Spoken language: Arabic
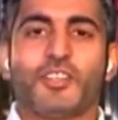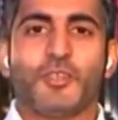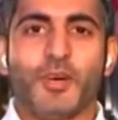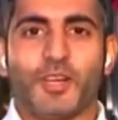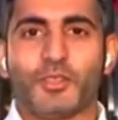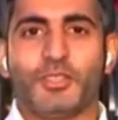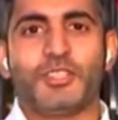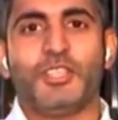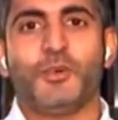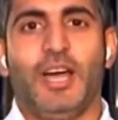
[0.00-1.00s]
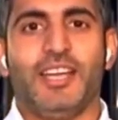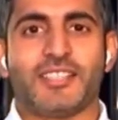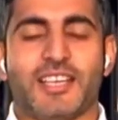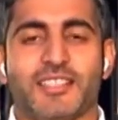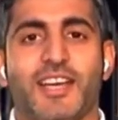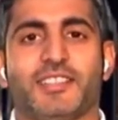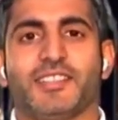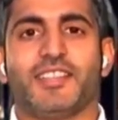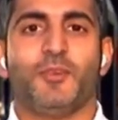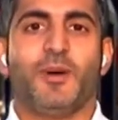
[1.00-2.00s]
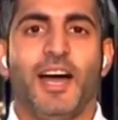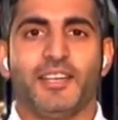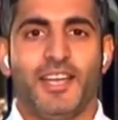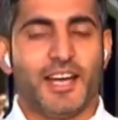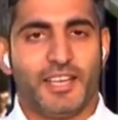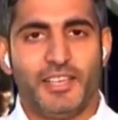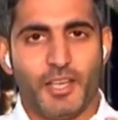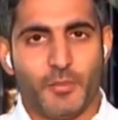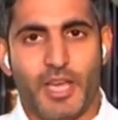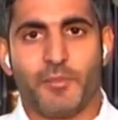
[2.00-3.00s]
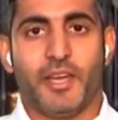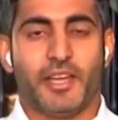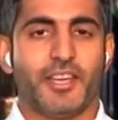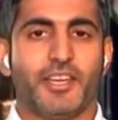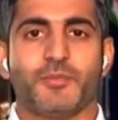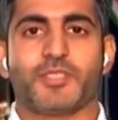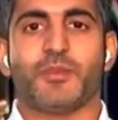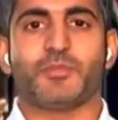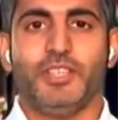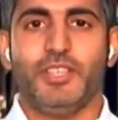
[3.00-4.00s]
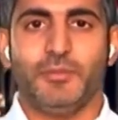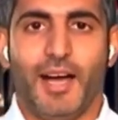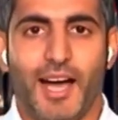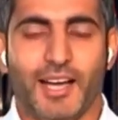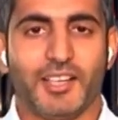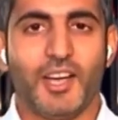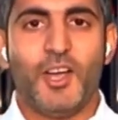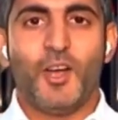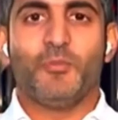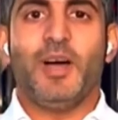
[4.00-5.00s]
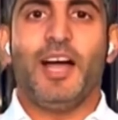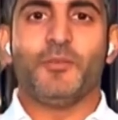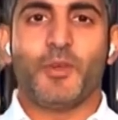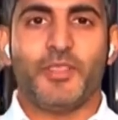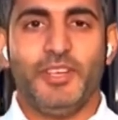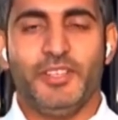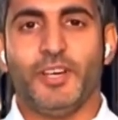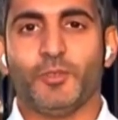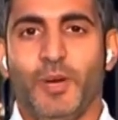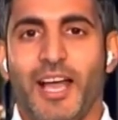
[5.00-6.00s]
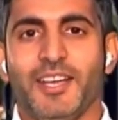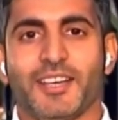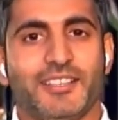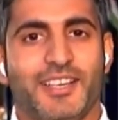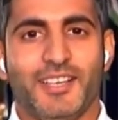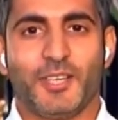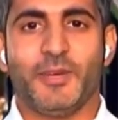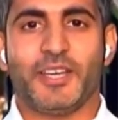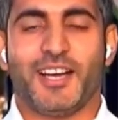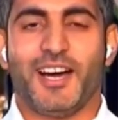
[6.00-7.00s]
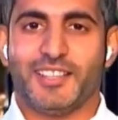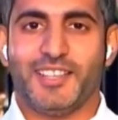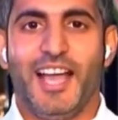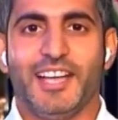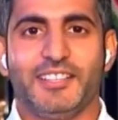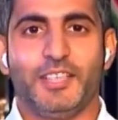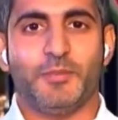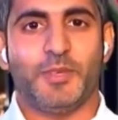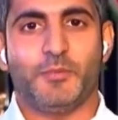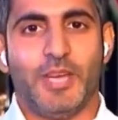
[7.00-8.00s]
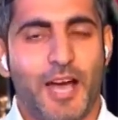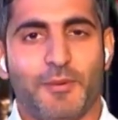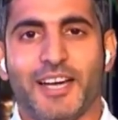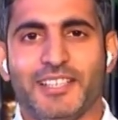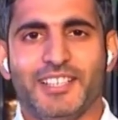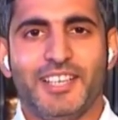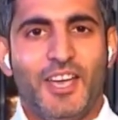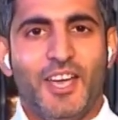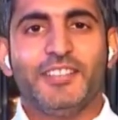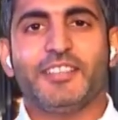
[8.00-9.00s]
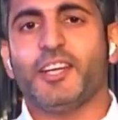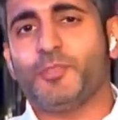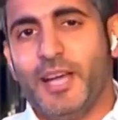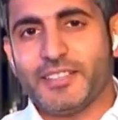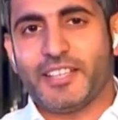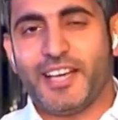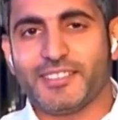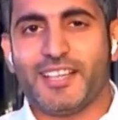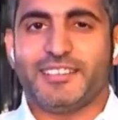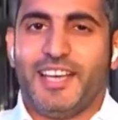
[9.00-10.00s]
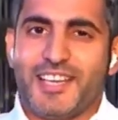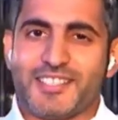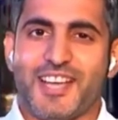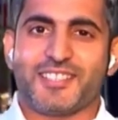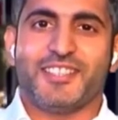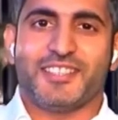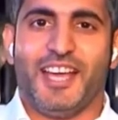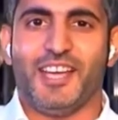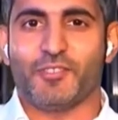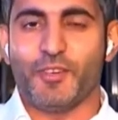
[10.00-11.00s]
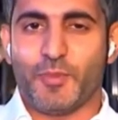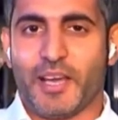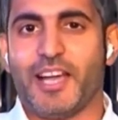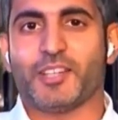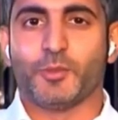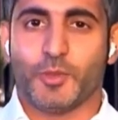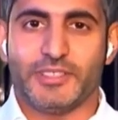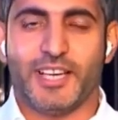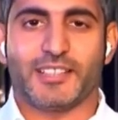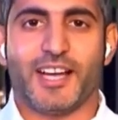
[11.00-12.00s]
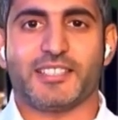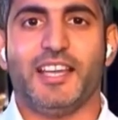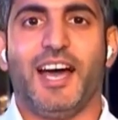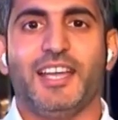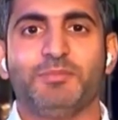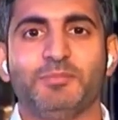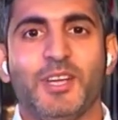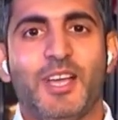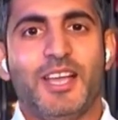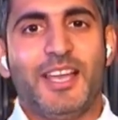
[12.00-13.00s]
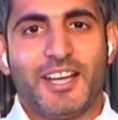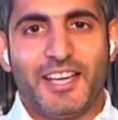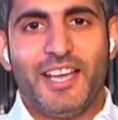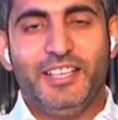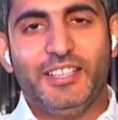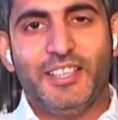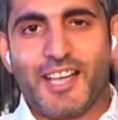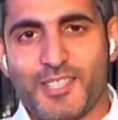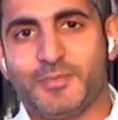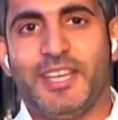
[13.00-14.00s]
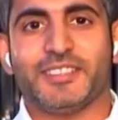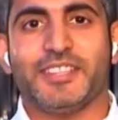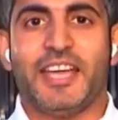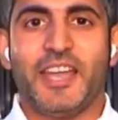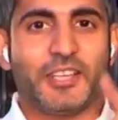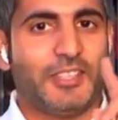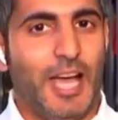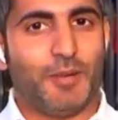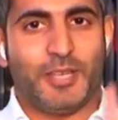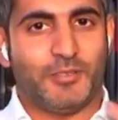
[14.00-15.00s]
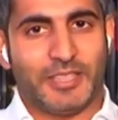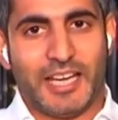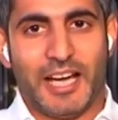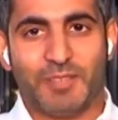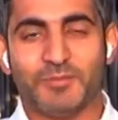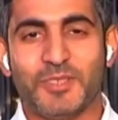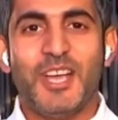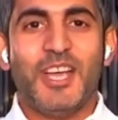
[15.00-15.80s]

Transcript: تمر وتجي وعلى اساس انها تطلع معانا لكن احنا بامانه كنا مستمتعين معاك مع مذيعنا ومعلقنا الكبير خالد الحدي بامانه انت قلت بعطيك خلطات على اساس انك تعلق في مباريات ومونديال كاس العالم لكن الحين لازم تعطيه لانك تعبته في الكلام